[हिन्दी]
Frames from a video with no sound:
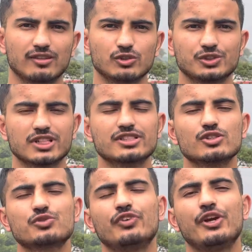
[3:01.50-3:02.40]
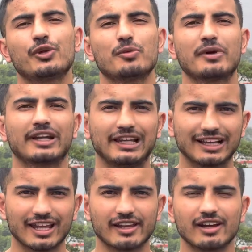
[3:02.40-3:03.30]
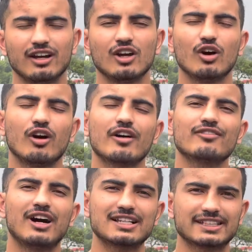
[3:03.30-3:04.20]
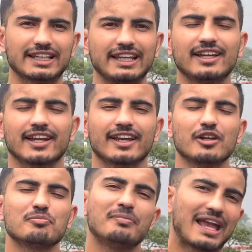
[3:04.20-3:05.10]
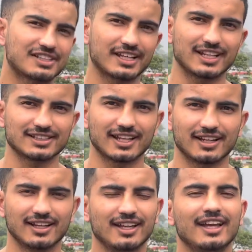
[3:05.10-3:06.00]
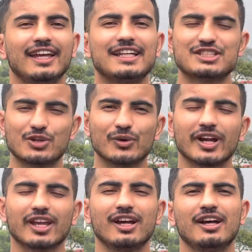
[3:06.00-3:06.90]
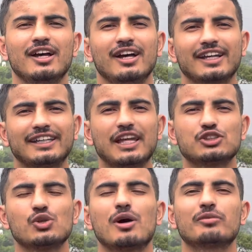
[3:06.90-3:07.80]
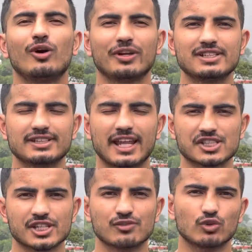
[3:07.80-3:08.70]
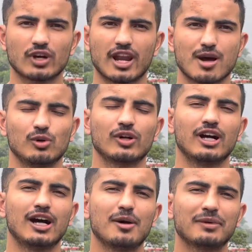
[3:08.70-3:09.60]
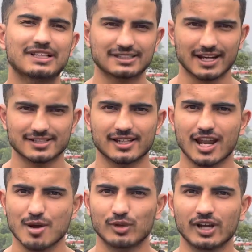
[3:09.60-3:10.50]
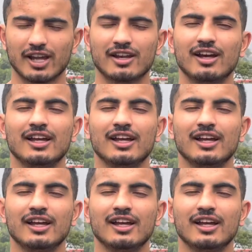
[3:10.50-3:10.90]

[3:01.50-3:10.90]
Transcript: वो जस्ट उस वीडियो के ऊपर क्लिक करेगा और वहाँ से क्लिक करके बैक चला जाएगा इससे होगा क्या कि जो आपका ऑडियंस रिटेंशन है वो ख़राब होगा अब किस तरह से ख़राब होगा है ना